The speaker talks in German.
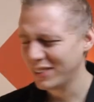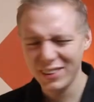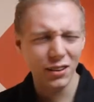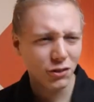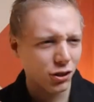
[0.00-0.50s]

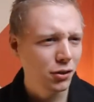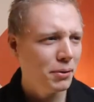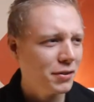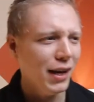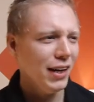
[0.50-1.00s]
Der Typ
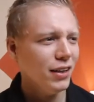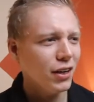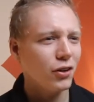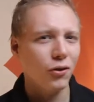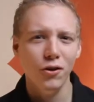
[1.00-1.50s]
ist einer
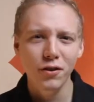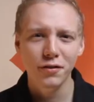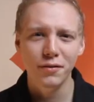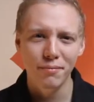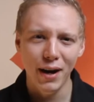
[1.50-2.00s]
der
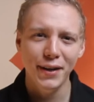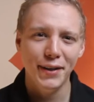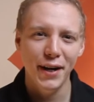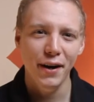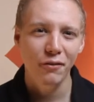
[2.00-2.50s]
größten
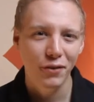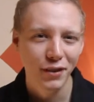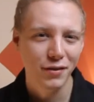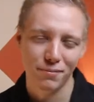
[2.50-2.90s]
Magier und liest